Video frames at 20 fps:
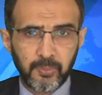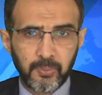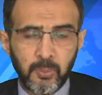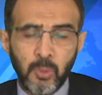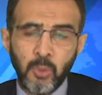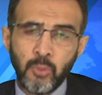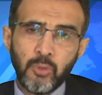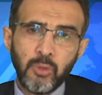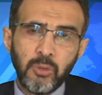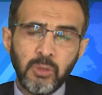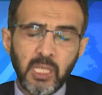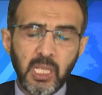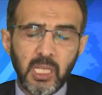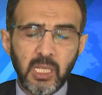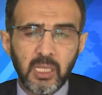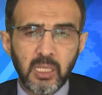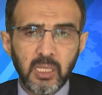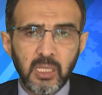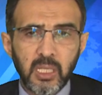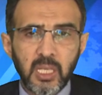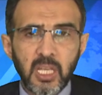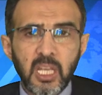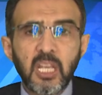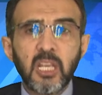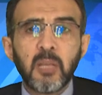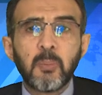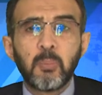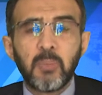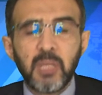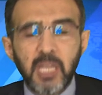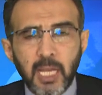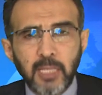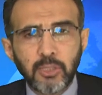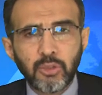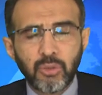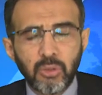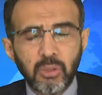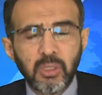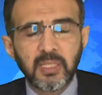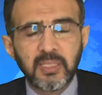Mümkün değil. Biraz
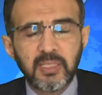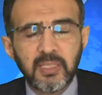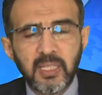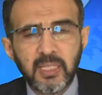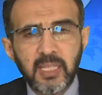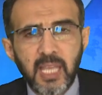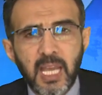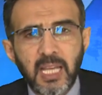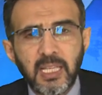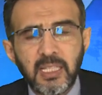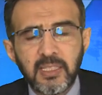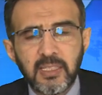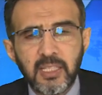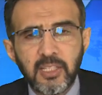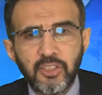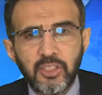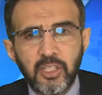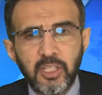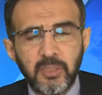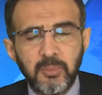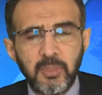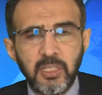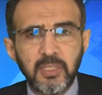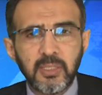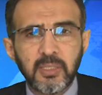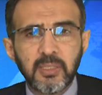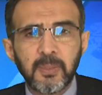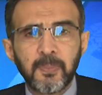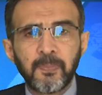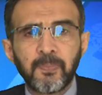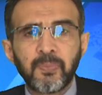sonra size değerli izleyicilerimiz